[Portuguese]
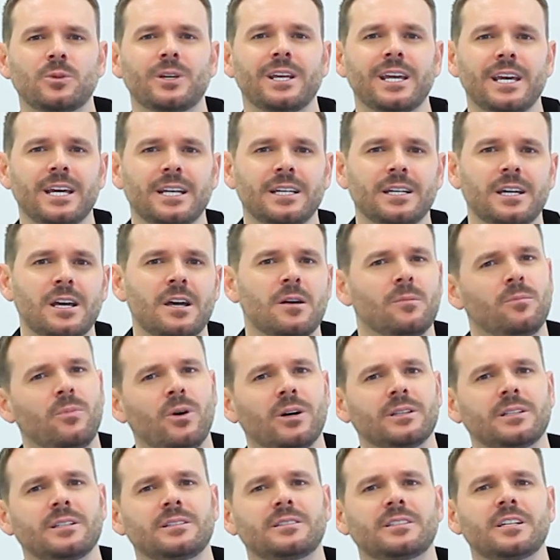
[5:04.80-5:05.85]
por ele
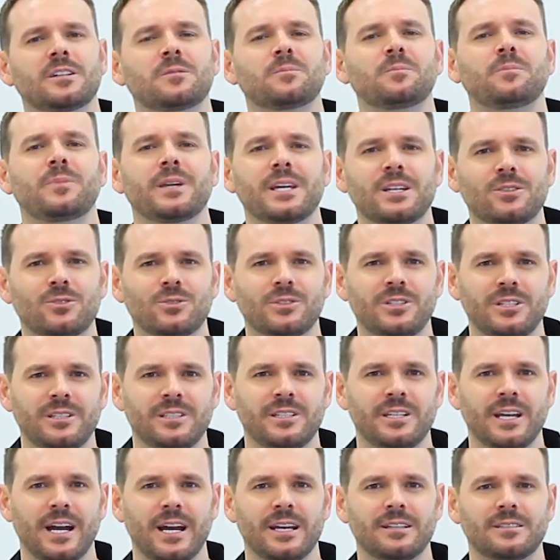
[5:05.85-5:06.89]
podem ser
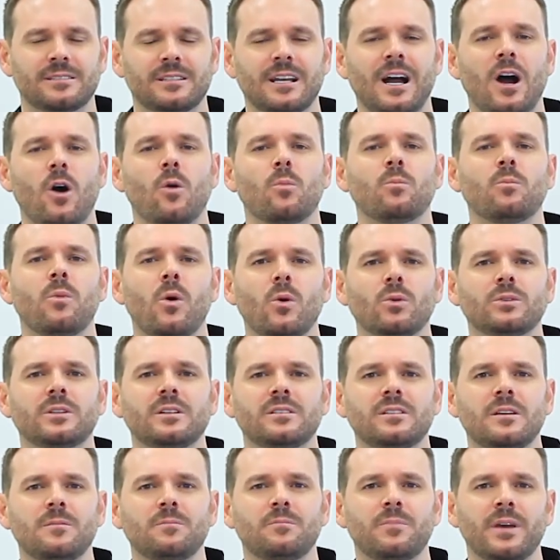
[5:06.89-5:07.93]
prejudiciais ao bom
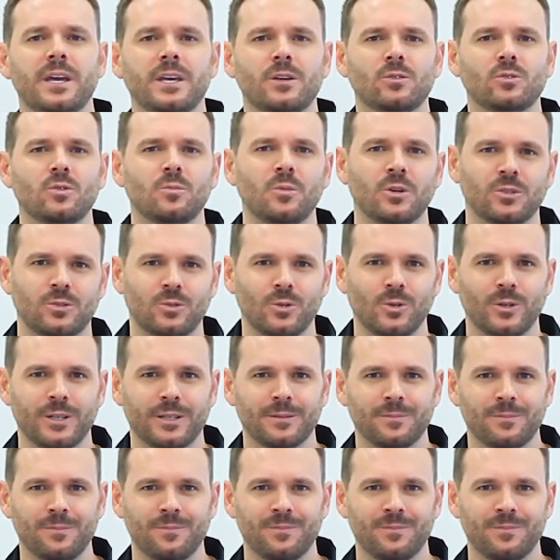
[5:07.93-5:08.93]
desempenho do motor.